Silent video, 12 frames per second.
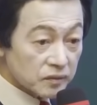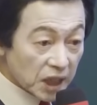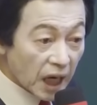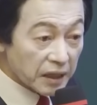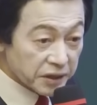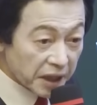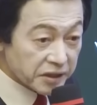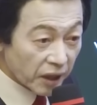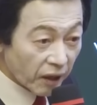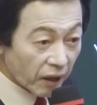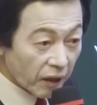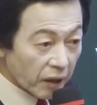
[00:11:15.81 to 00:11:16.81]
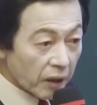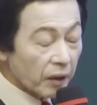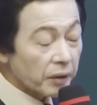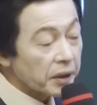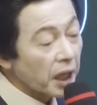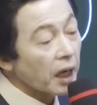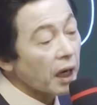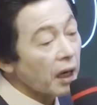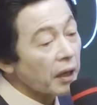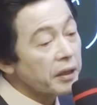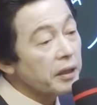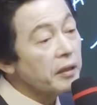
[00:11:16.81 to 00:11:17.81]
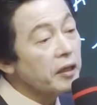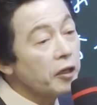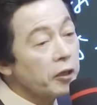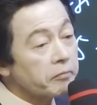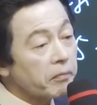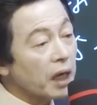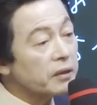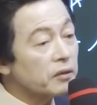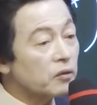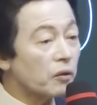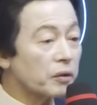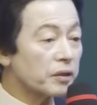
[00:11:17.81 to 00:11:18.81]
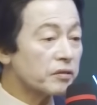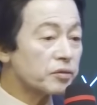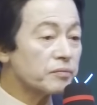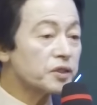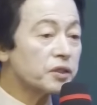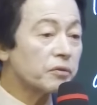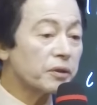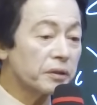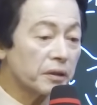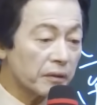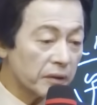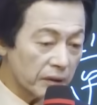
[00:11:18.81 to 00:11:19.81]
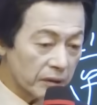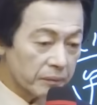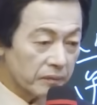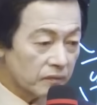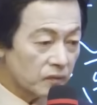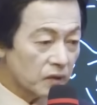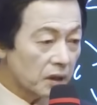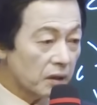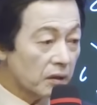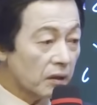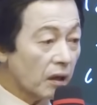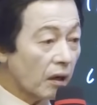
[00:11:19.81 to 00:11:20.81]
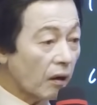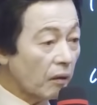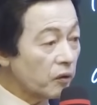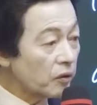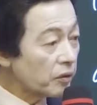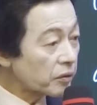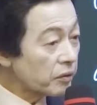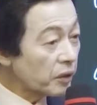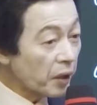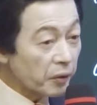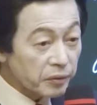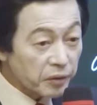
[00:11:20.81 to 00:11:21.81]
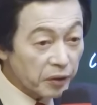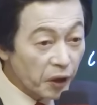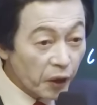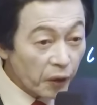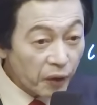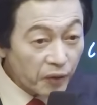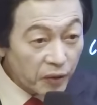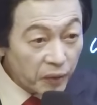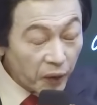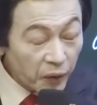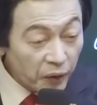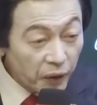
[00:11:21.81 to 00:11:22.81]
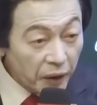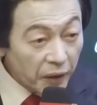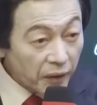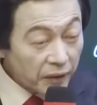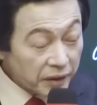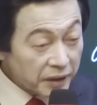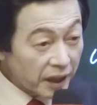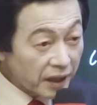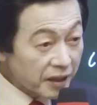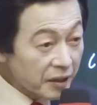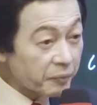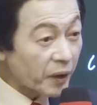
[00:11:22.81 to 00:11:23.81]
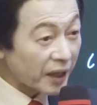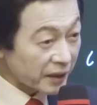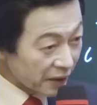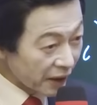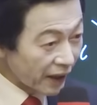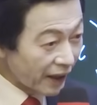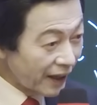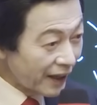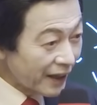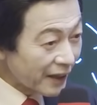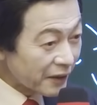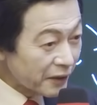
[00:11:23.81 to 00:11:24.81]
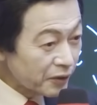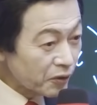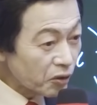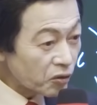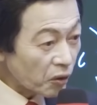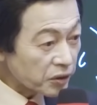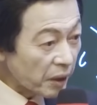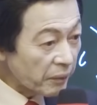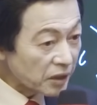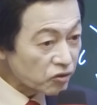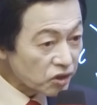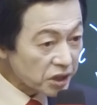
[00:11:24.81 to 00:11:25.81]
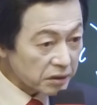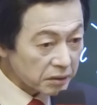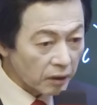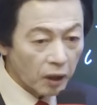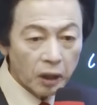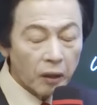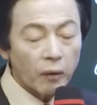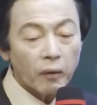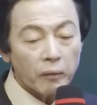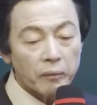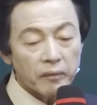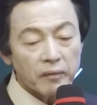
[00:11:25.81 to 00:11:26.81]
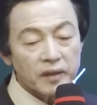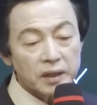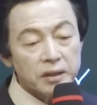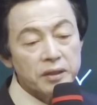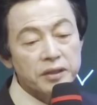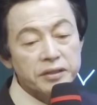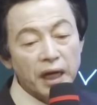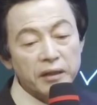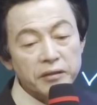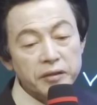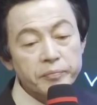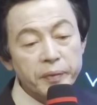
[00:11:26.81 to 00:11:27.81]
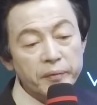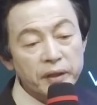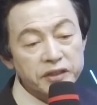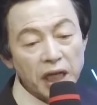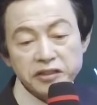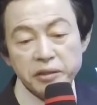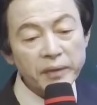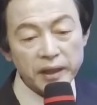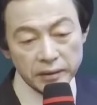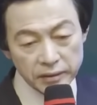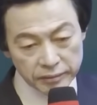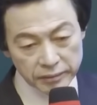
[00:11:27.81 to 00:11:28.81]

이제 알겠죠? 야, 이 맑은 공기 숨 쉬고 있는 거. 어머, 여러 회원들 얼굴 보고 이렇게 기뻐하는 거. 그 눈동자 마주치는 거. 이 이상 기쁨을 찾지 마라.